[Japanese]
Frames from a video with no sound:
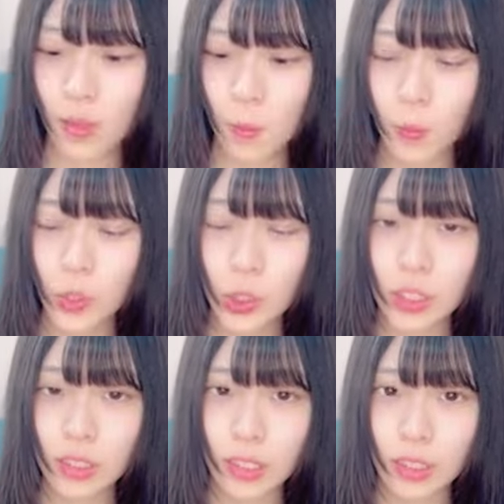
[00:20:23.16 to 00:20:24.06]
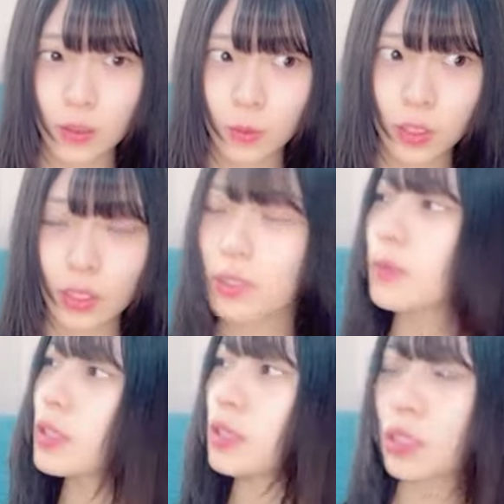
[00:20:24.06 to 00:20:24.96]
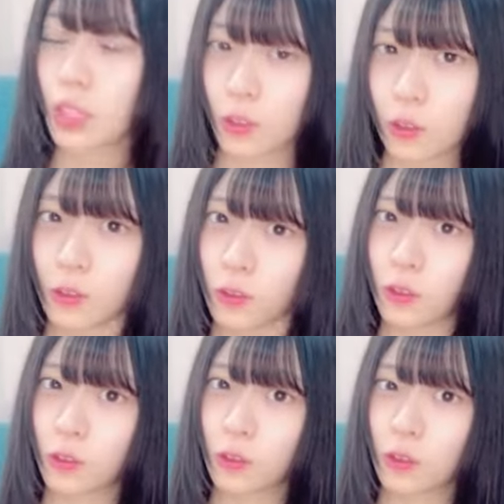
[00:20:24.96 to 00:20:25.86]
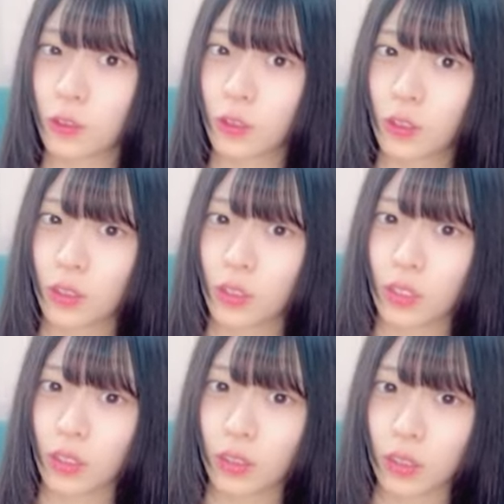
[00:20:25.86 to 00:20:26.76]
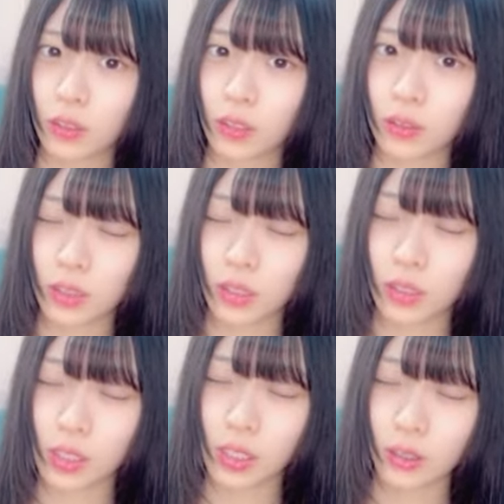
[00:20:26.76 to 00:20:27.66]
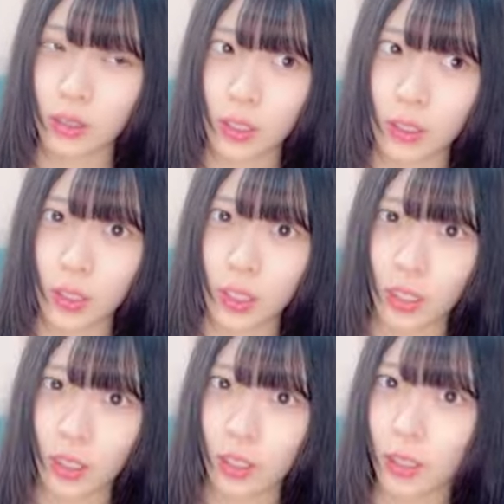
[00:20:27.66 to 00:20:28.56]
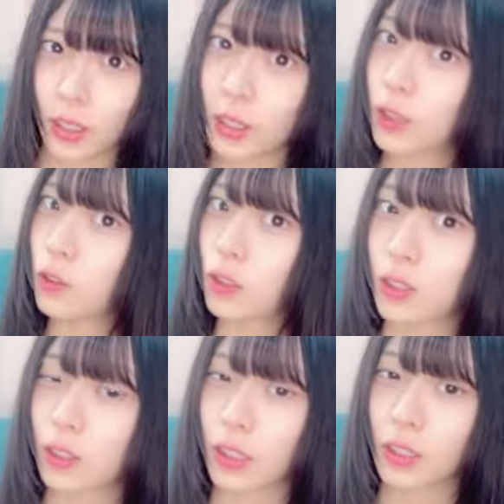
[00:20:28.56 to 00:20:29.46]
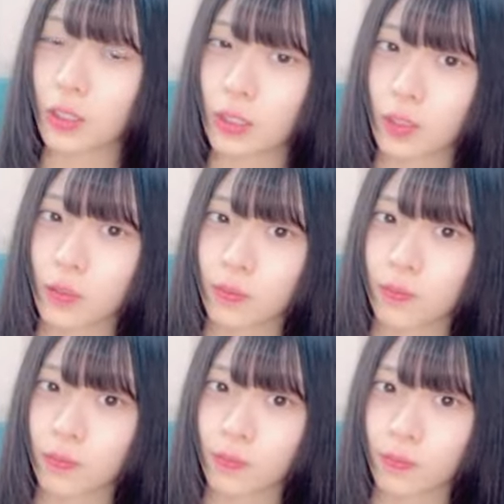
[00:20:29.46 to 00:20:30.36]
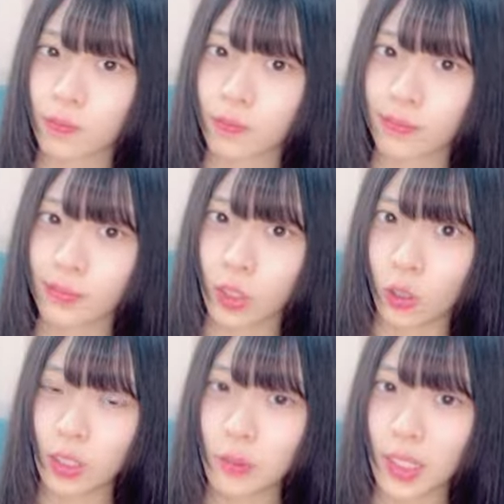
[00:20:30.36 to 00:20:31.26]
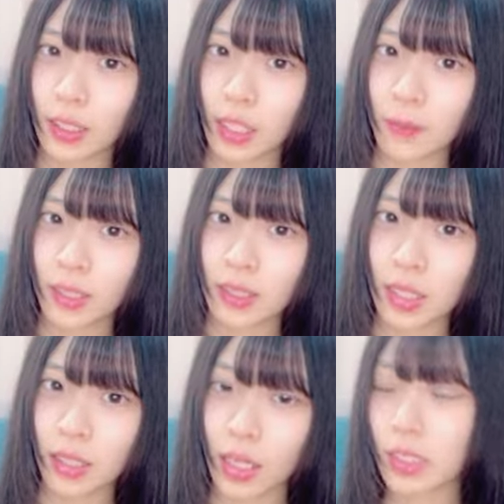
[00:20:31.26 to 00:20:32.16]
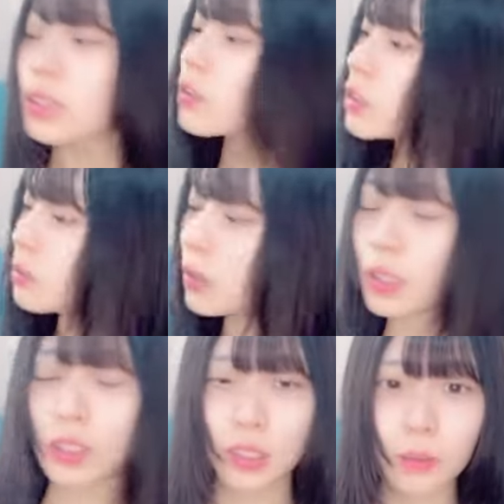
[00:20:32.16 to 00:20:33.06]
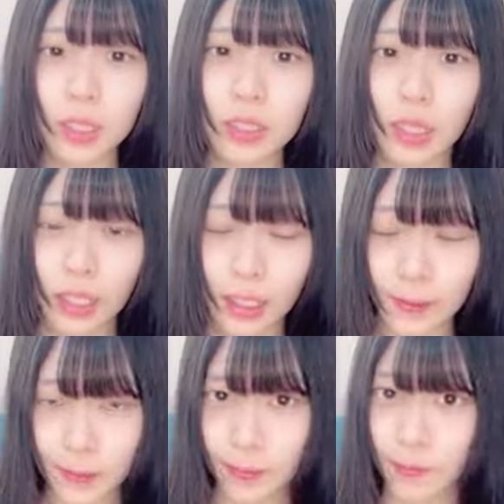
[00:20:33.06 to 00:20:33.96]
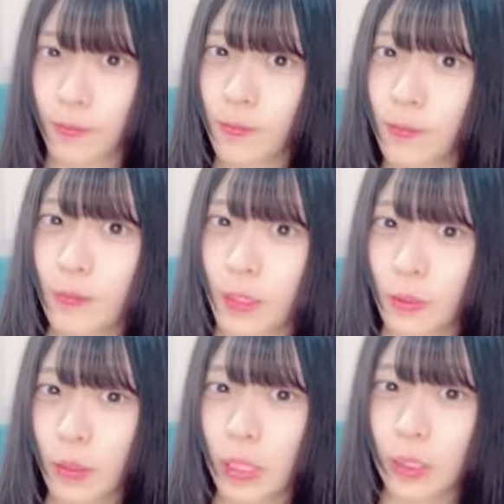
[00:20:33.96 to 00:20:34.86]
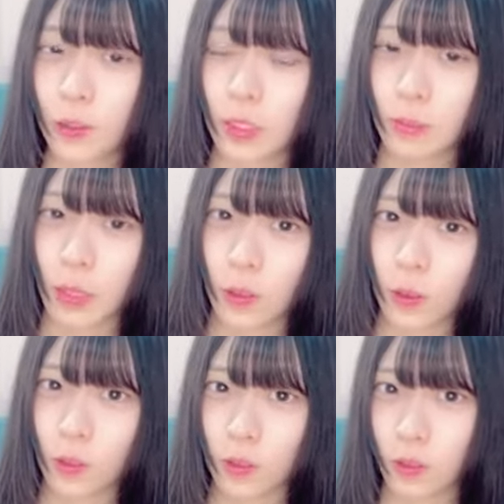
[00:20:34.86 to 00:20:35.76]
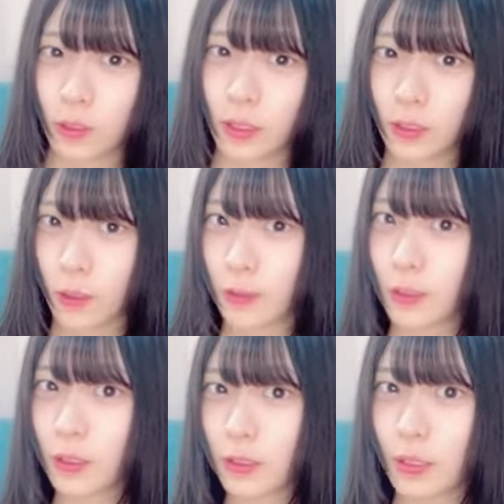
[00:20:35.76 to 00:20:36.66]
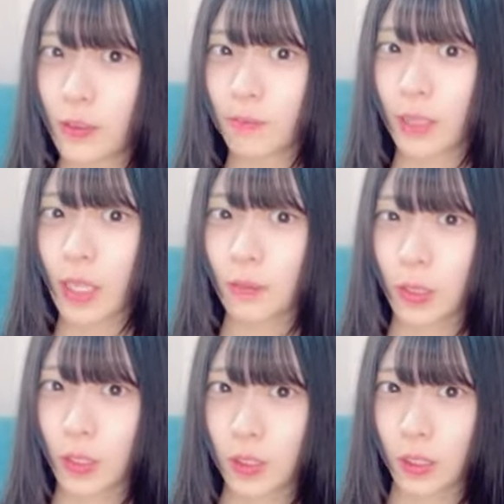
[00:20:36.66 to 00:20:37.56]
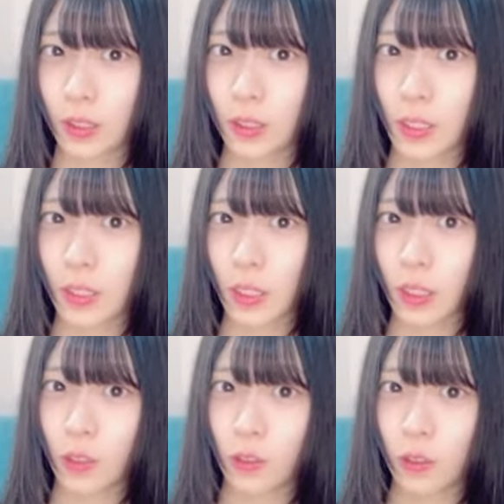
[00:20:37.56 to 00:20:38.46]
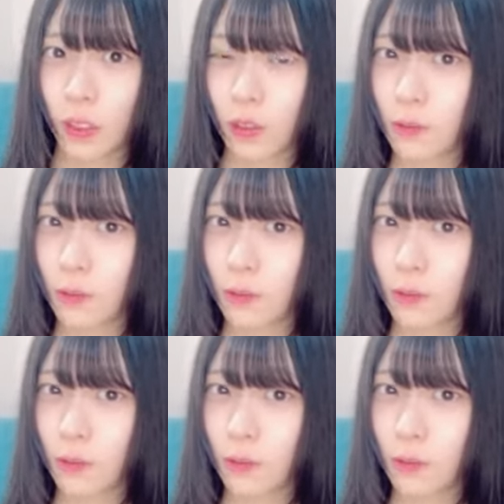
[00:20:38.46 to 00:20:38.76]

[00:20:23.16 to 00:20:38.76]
もう夕方って思ってるかもしれないけどその結構あの3時間ぐらいだらけてから行く行く気がする福島に行ったらまあひなさんからあじゃあ徳島に行ってきますはい今から徳島行こうこんにちはこんにちはねまひなさん帰省されてるって